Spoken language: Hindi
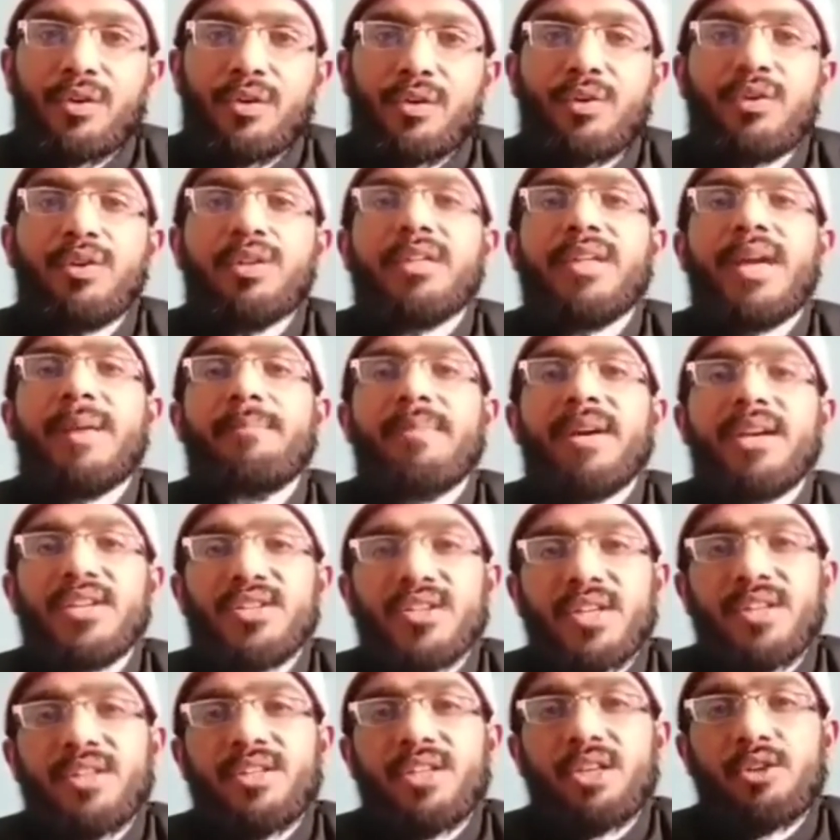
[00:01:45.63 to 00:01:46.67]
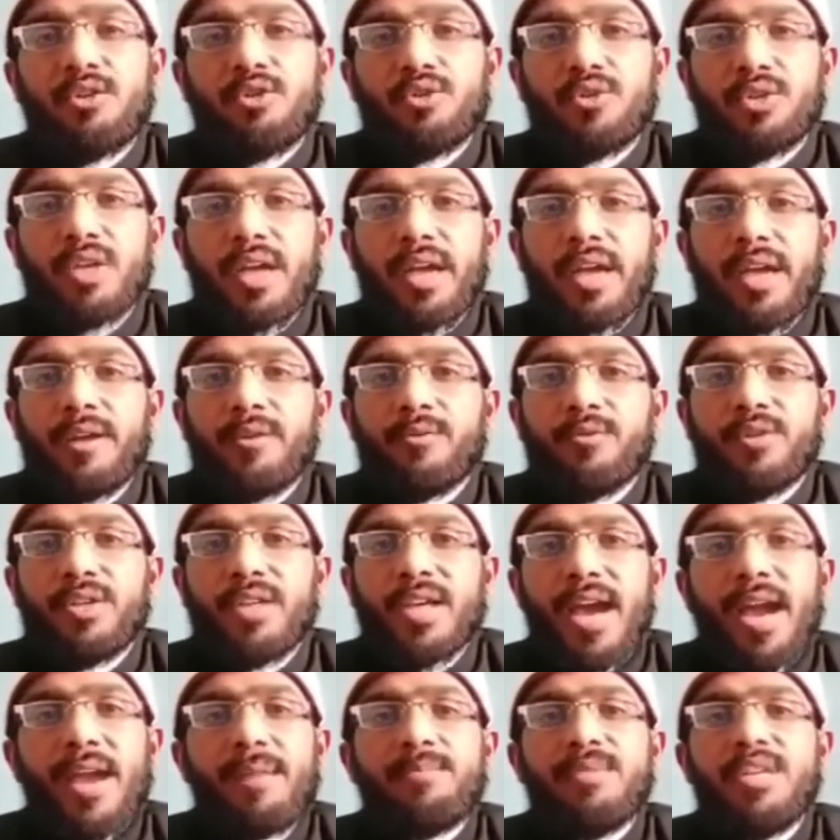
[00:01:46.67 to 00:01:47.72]
उनका मकसद ये होता है
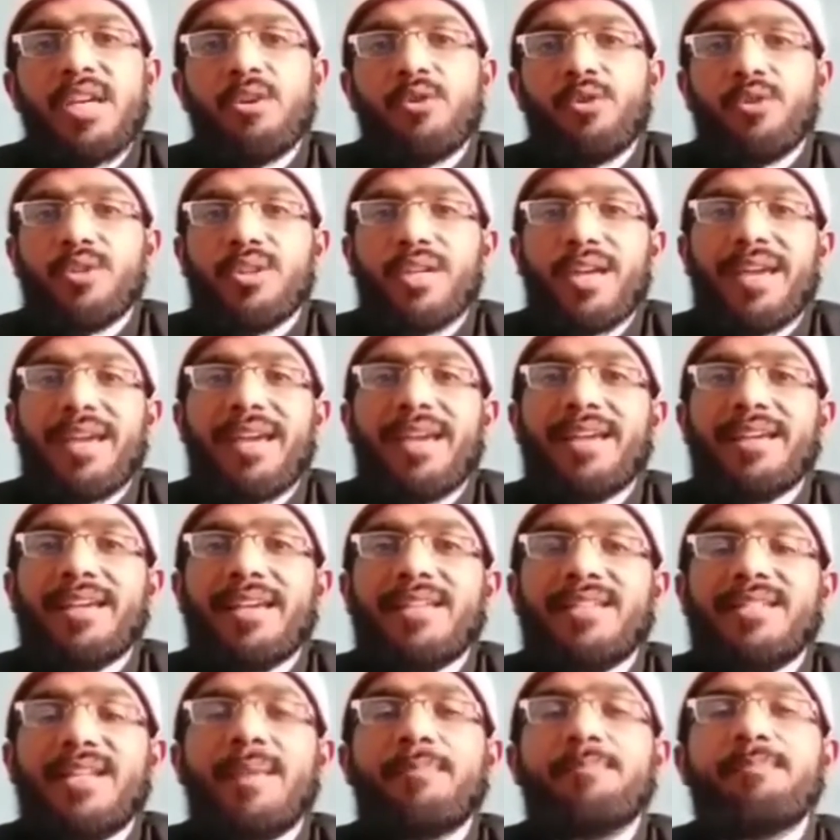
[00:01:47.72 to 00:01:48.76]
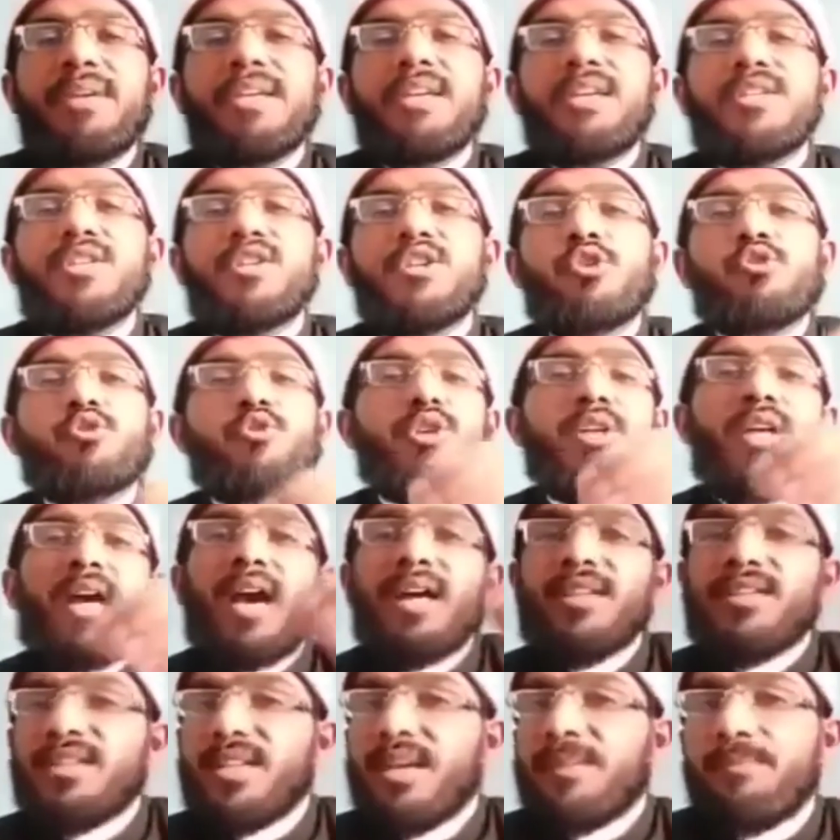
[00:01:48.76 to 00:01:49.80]
उनका एम ये होता है कि जब भी किसी को कोई
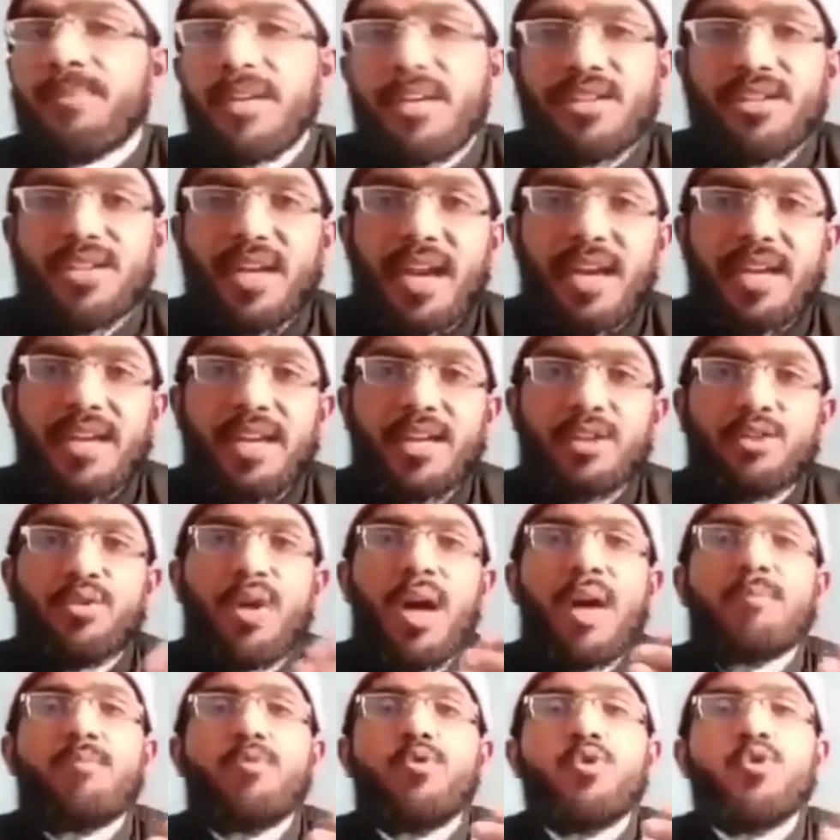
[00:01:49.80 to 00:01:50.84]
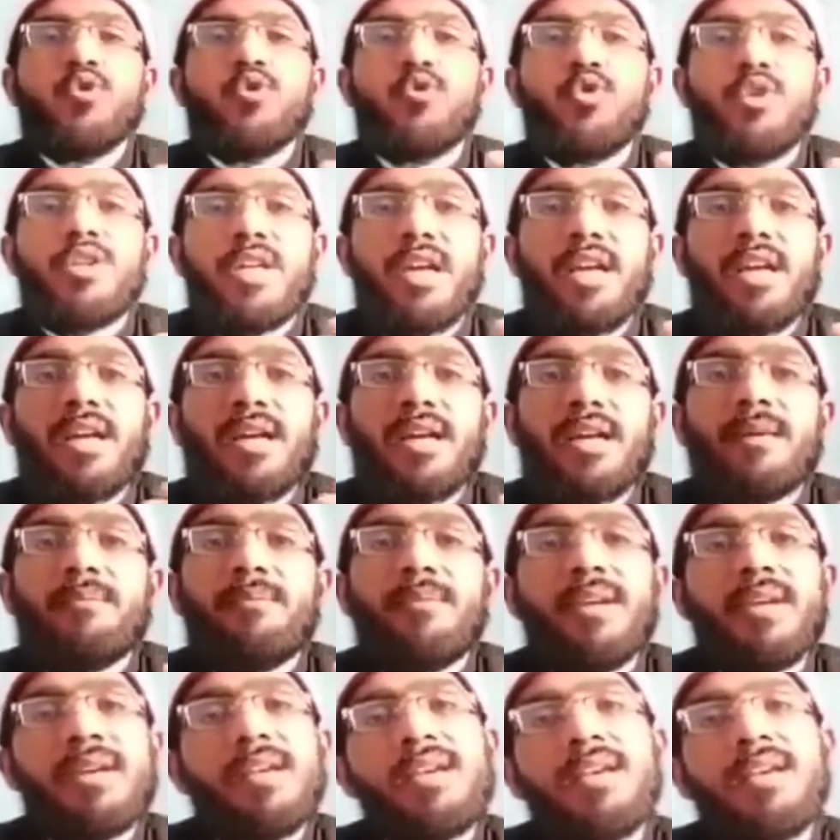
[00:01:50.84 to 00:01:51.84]
हादसा पेश आएगा तो हम उसको ये रकम